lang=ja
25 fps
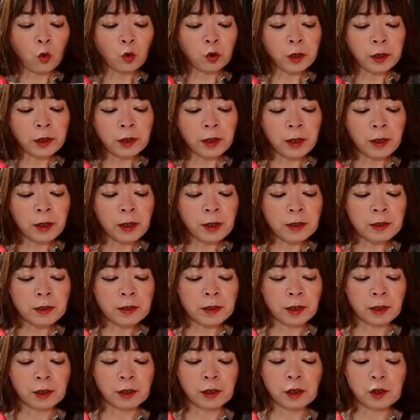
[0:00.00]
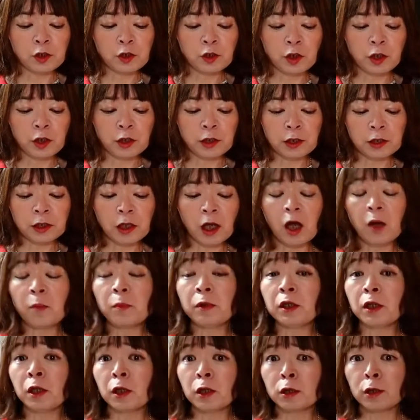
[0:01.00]
遅れて現在に着いた
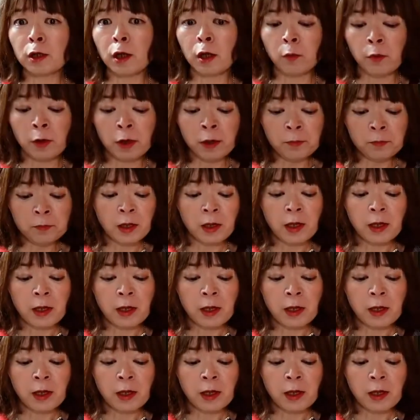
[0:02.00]
ターミネーターは